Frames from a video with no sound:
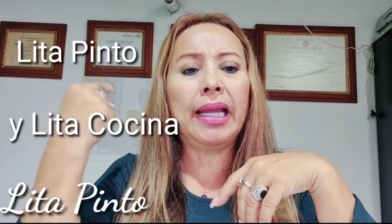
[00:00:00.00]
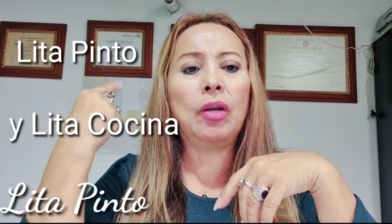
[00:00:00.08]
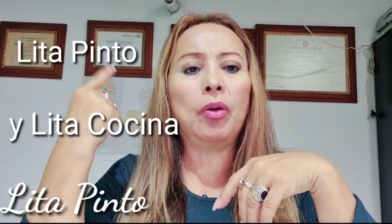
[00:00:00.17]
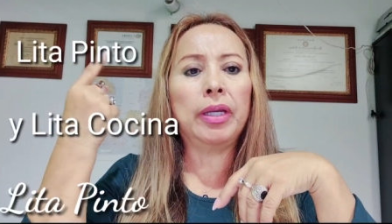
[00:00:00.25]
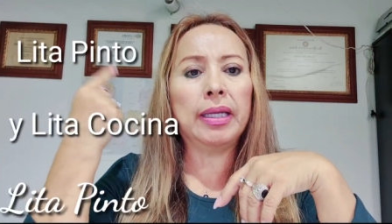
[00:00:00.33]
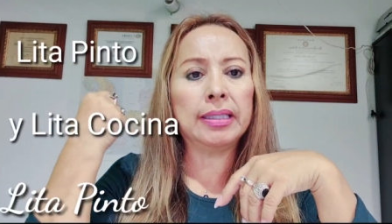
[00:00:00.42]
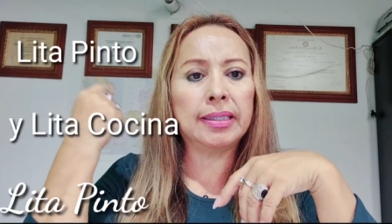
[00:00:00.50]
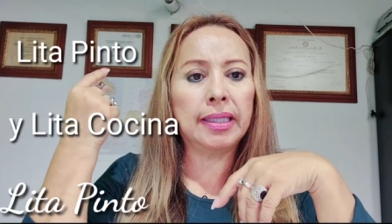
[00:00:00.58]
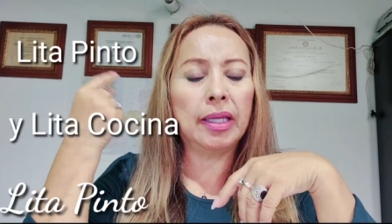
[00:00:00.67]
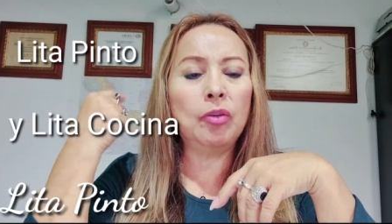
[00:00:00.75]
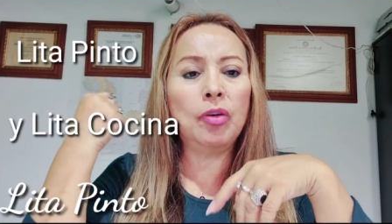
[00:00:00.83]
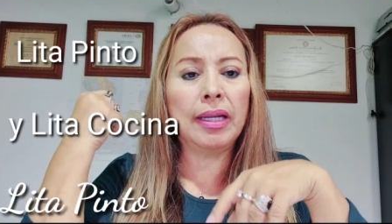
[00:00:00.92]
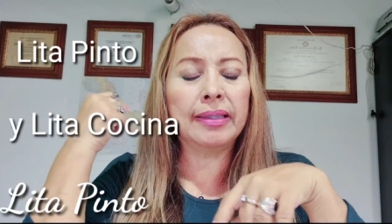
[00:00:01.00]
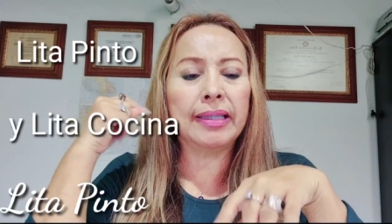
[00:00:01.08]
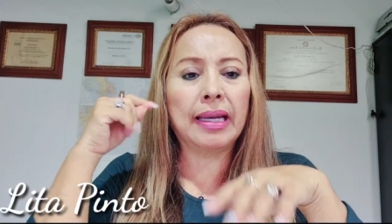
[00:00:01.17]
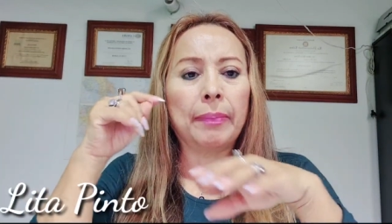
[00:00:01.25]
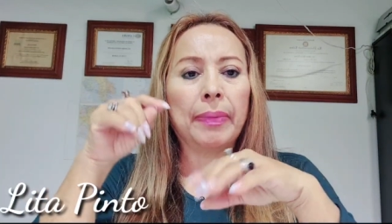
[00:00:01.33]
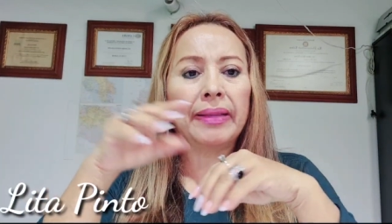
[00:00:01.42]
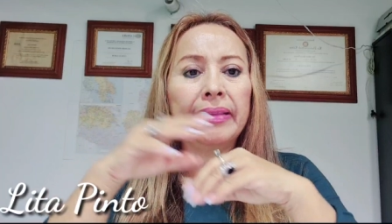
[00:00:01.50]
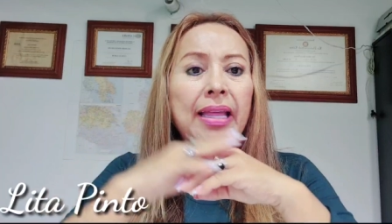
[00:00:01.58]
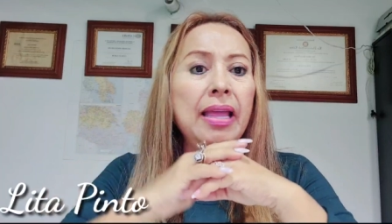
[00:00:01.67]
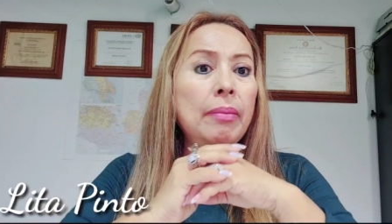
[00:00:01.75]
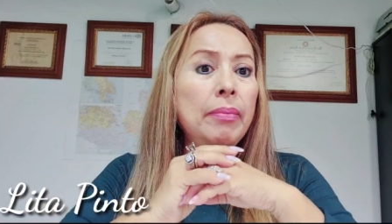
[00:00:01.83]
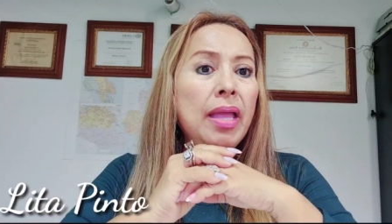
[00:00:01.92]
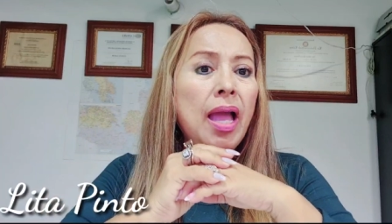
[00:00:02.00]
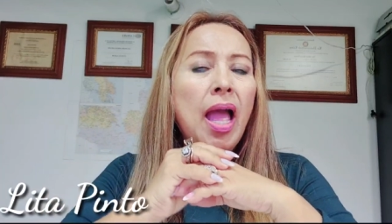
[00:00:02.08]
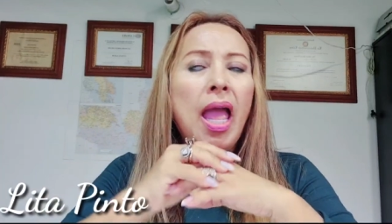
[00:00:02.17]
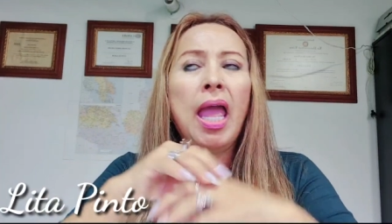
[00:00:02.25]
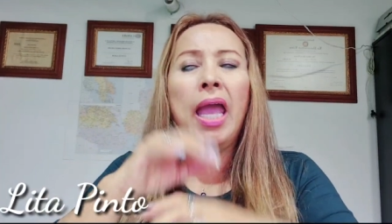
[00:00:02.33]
que lo inicié durante la pandemia.